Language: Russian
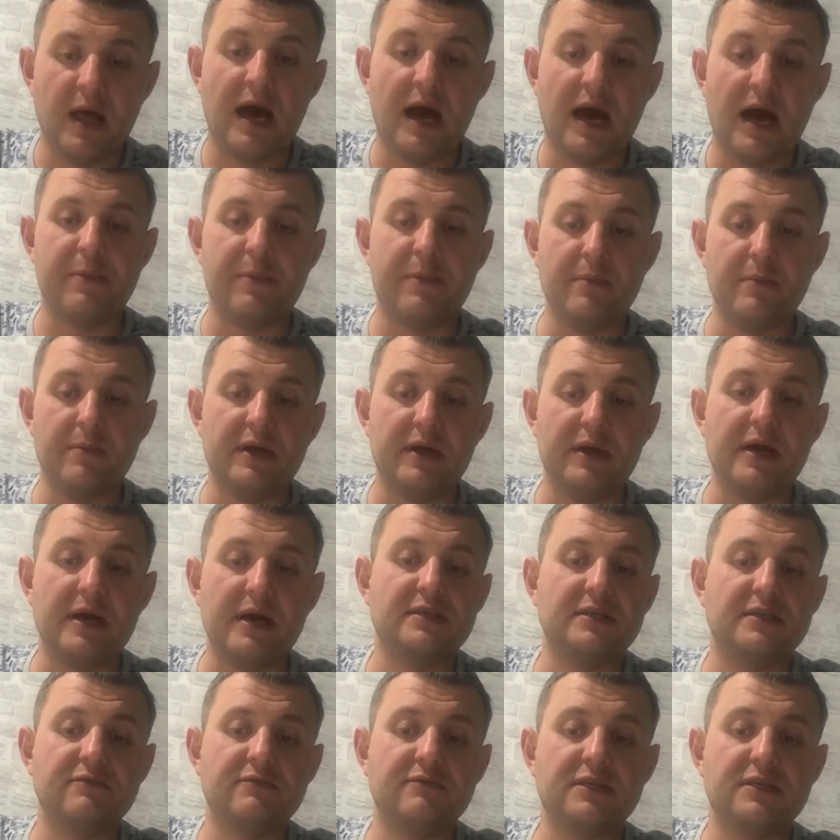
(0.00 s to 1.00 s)
А прибыль,
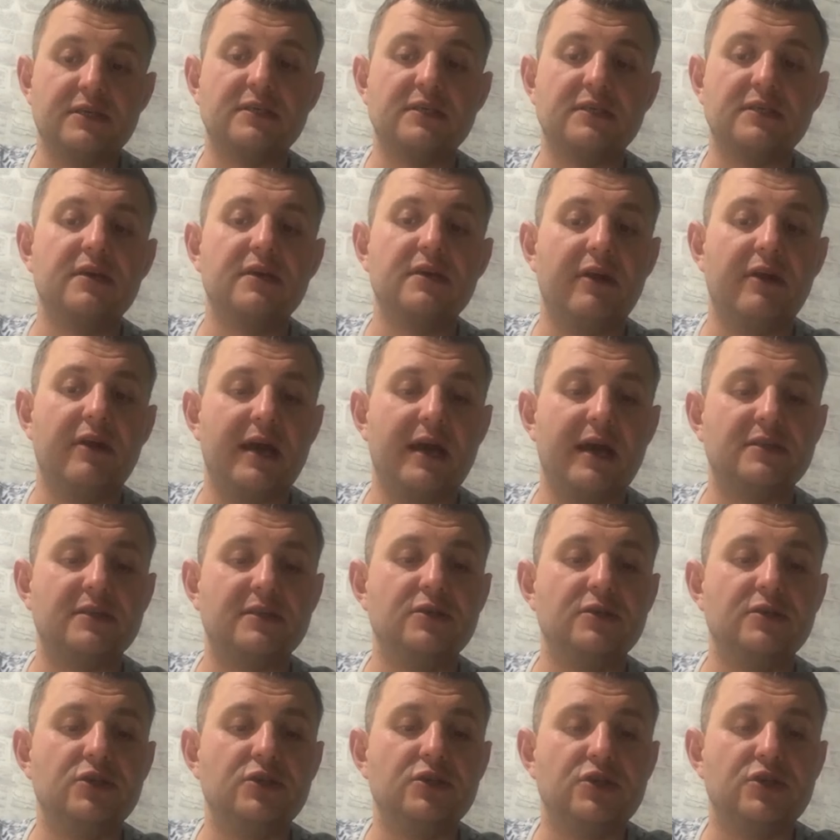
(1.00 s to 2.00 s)
как известно,
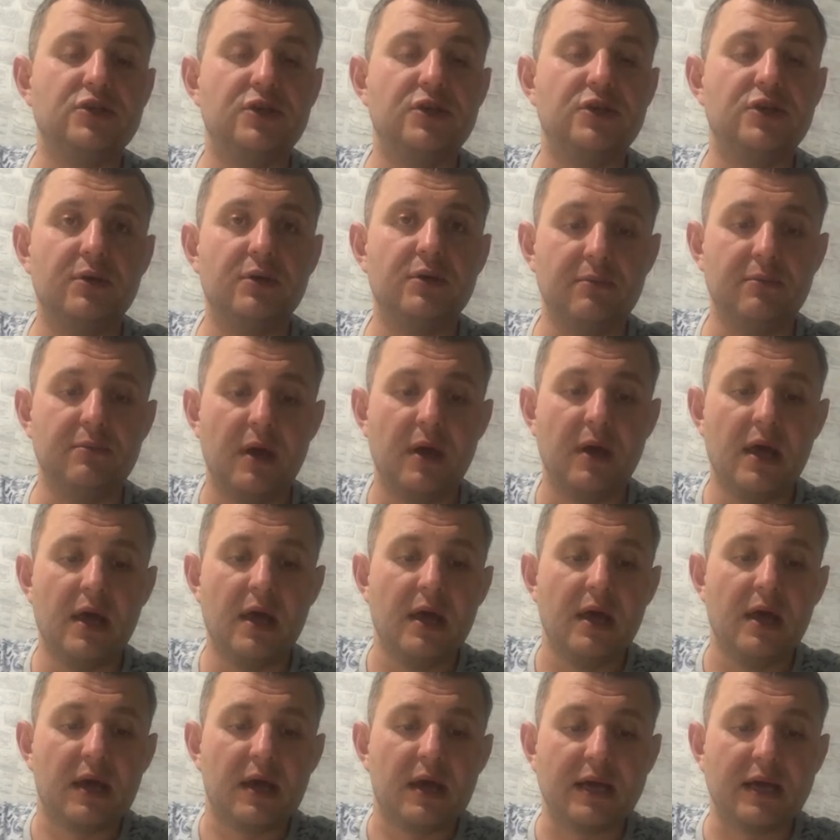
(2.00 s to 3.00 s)
является ничем иным,
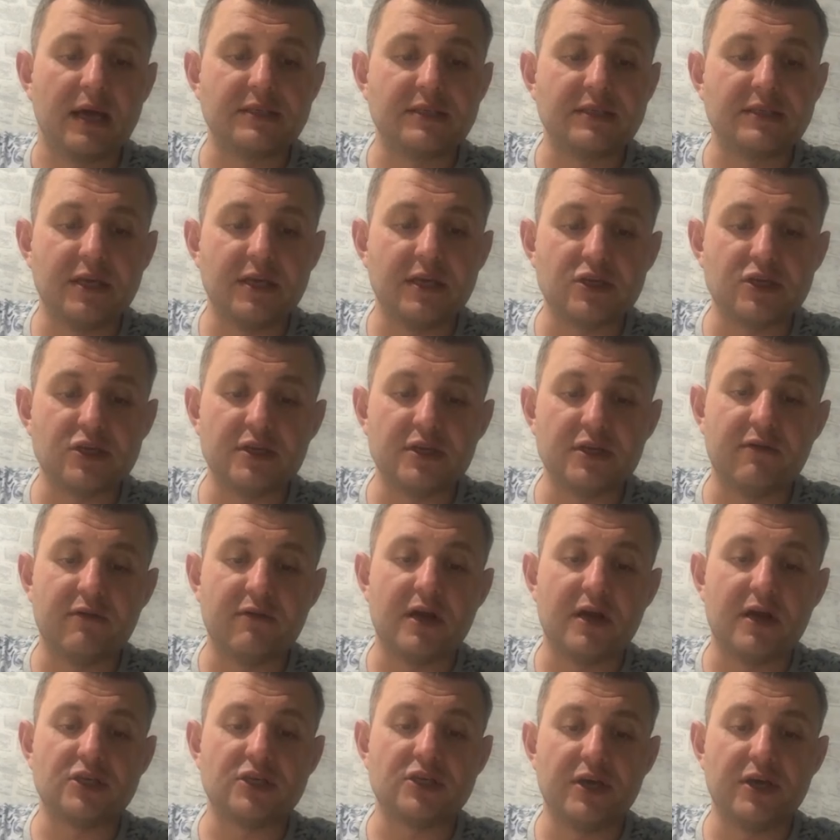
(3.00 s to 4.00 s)
как денежное
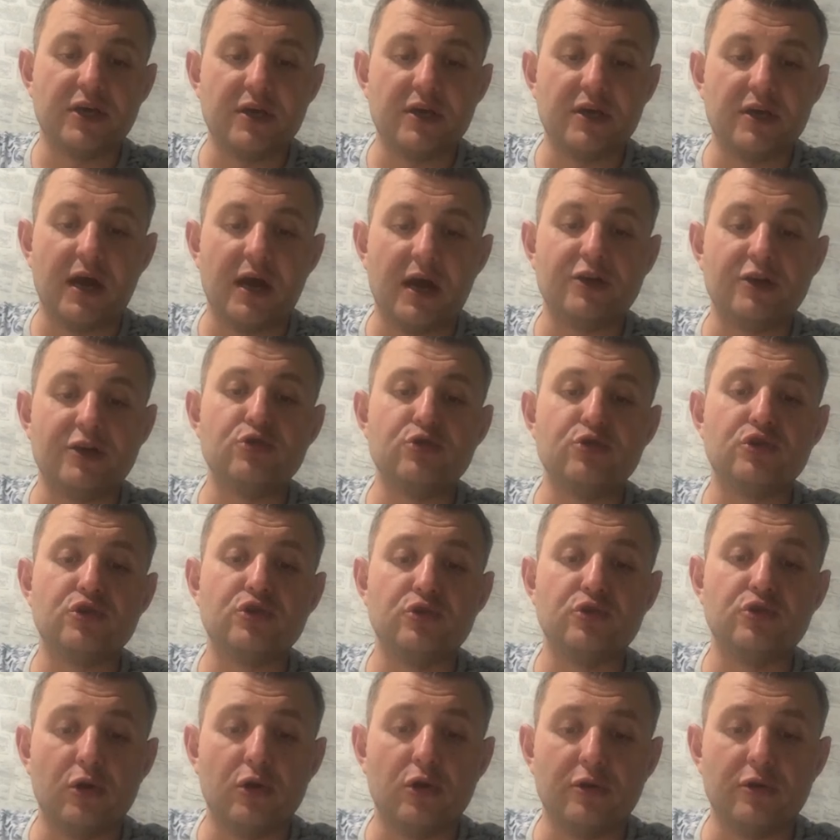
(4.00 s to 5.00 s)
выражение
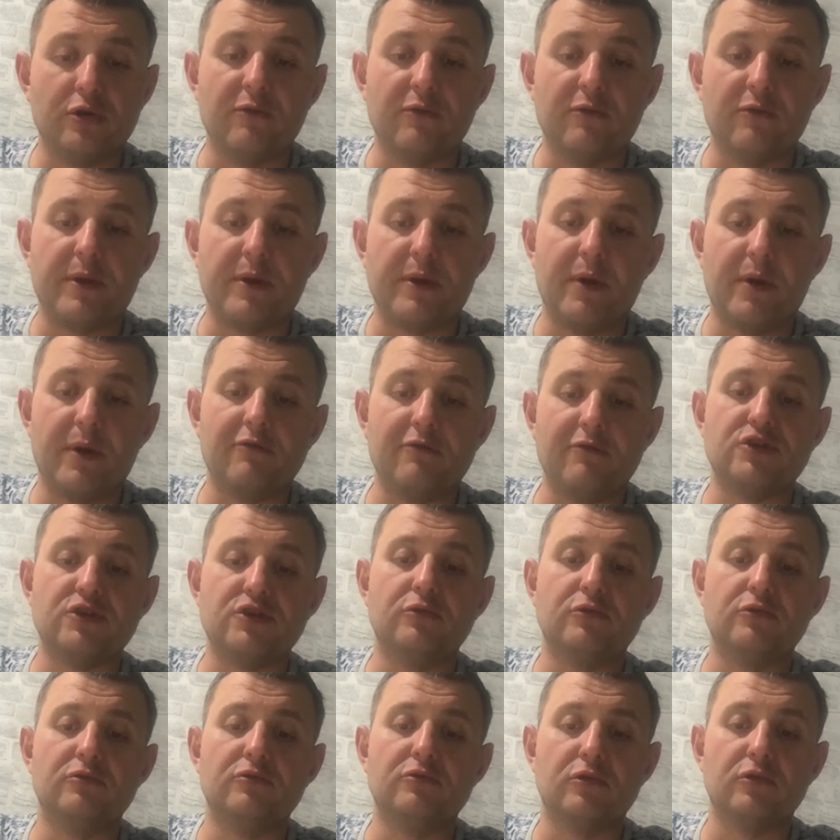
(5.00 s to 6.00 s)
отчужденного
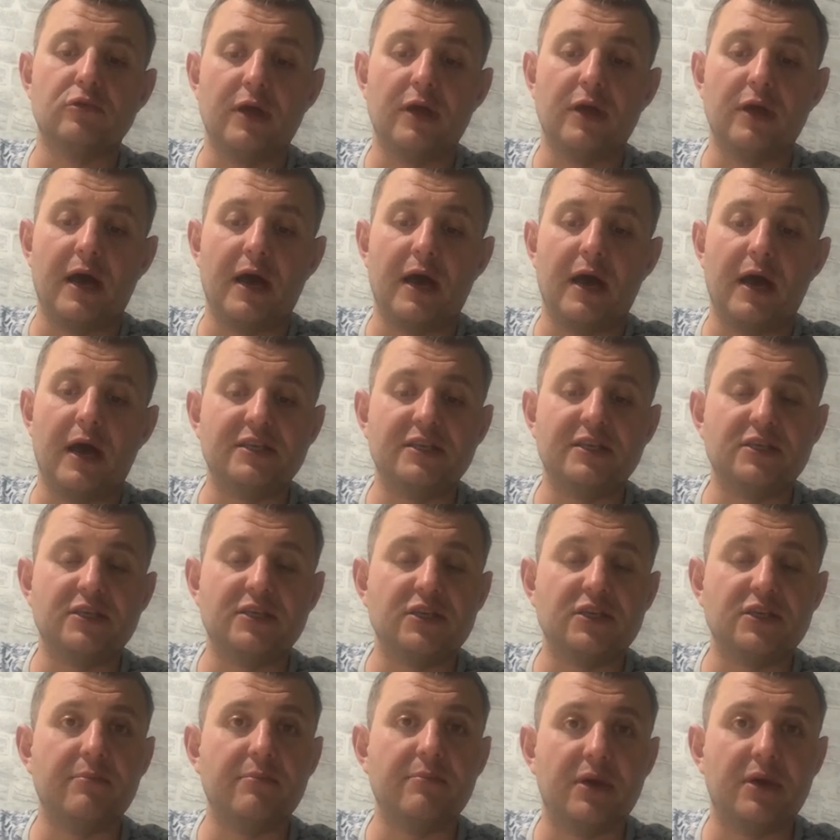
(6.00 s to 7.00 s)
прибавочного труда
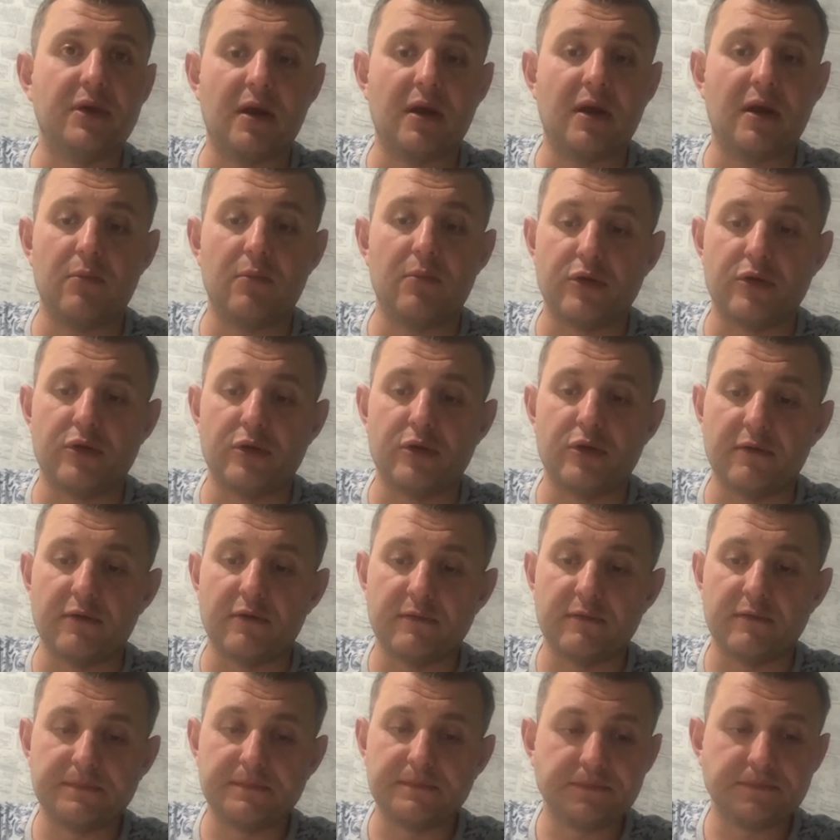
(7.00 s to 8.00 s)
этих же самих
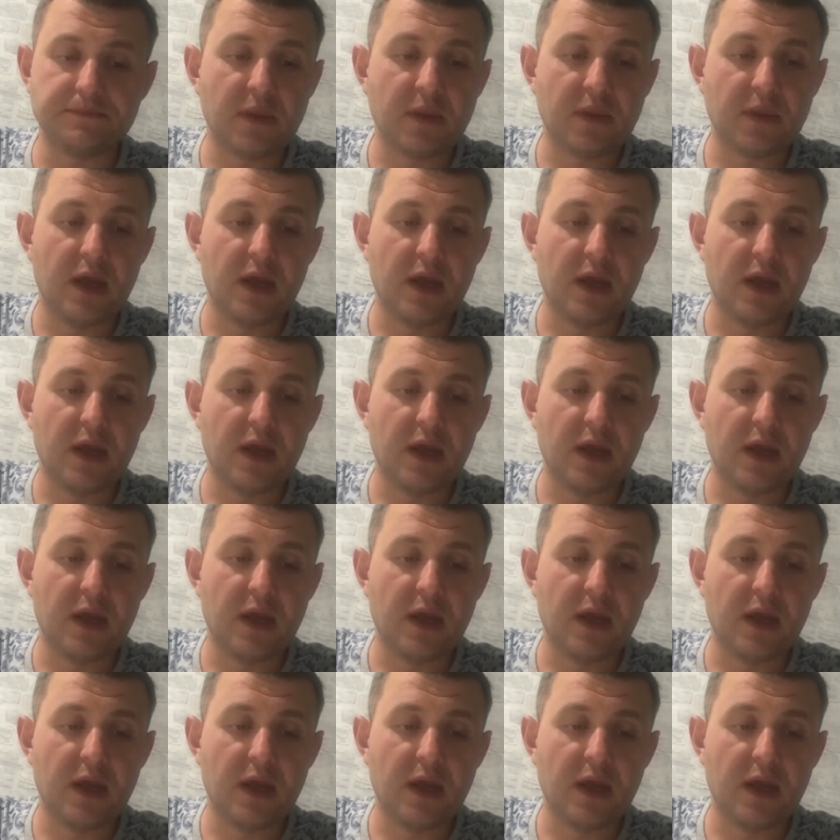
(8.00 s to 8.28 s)
работников.